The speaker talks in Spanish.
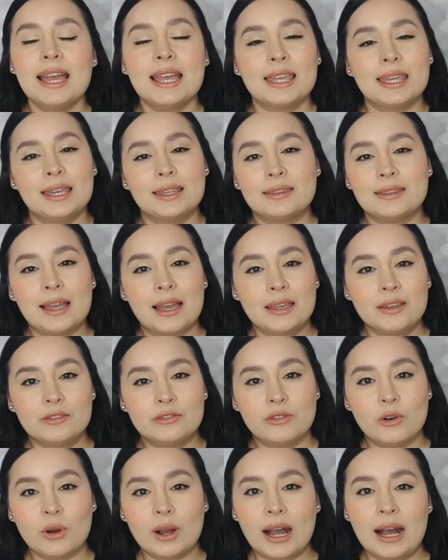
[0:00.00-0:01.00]
que está
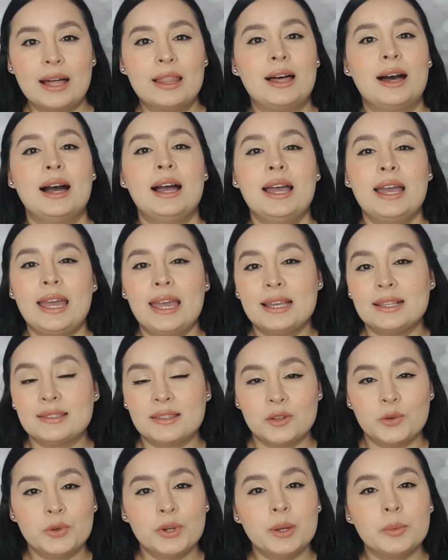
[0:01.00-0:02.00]
enfocada en
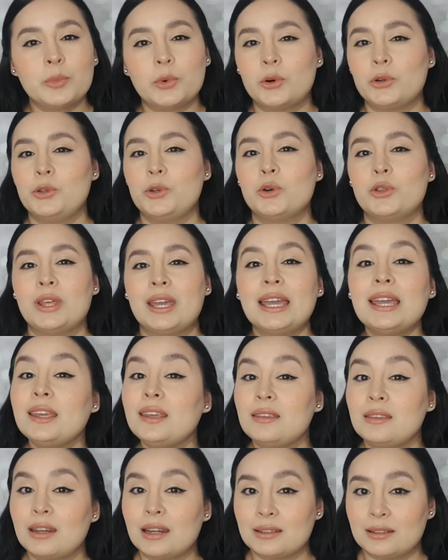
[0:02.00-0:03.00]
ser un apoyo de
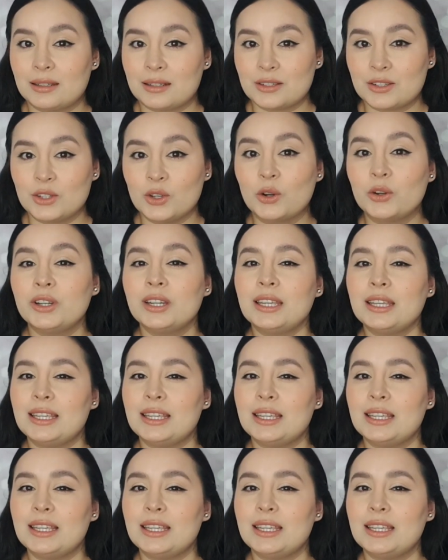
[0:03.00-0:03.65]
hidratación